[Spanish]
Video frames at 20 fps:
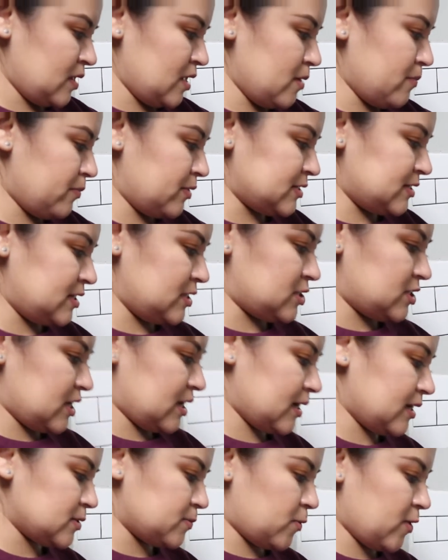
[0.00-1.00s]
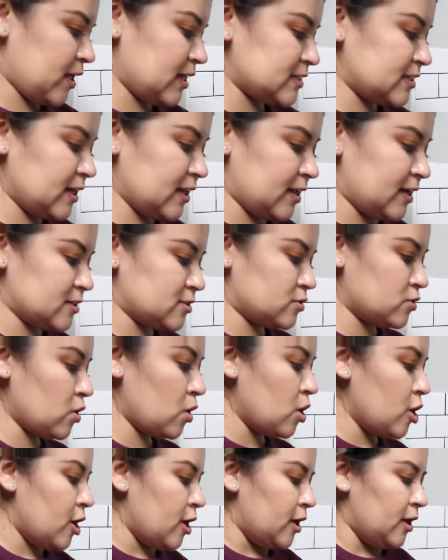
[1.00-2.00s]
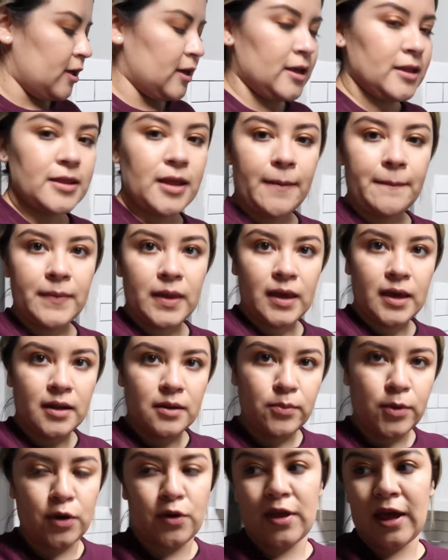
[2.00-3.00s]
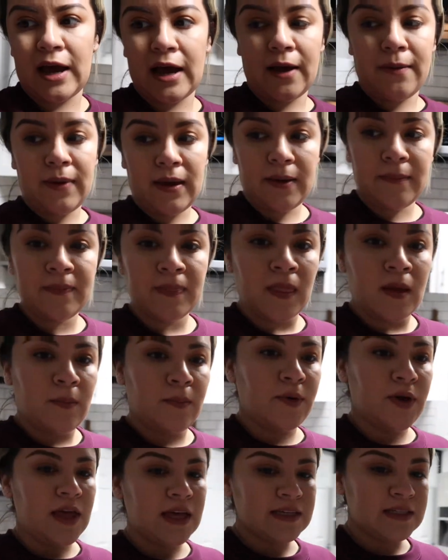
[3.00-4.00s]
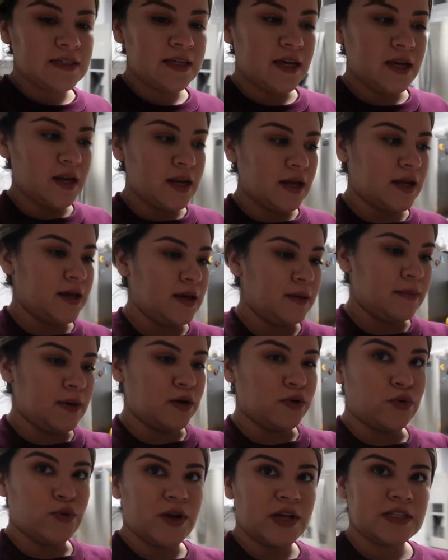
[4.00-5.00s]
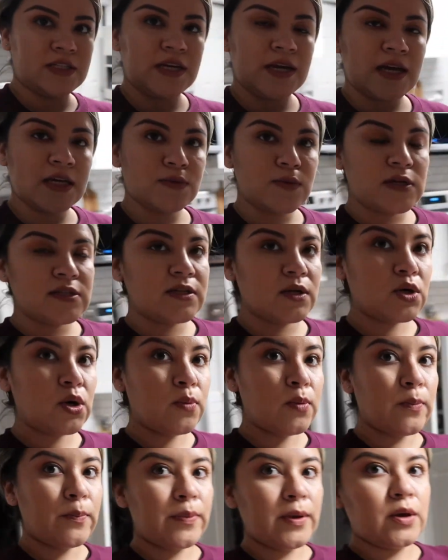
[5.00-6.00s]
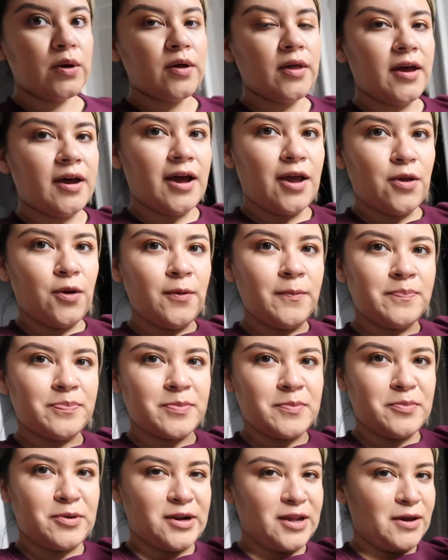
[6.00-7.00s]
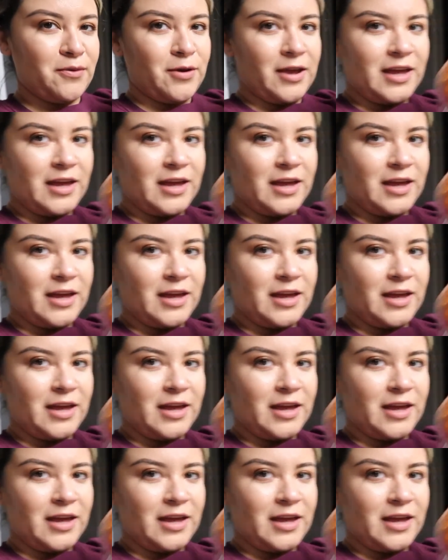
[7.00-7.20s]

Y pues sí, chicas, voy a hacer esto. Y también, bueno, ya acabé. Voy a hacer eh, verduras, chicas. Voy a hacer como un pico de gallo. Porque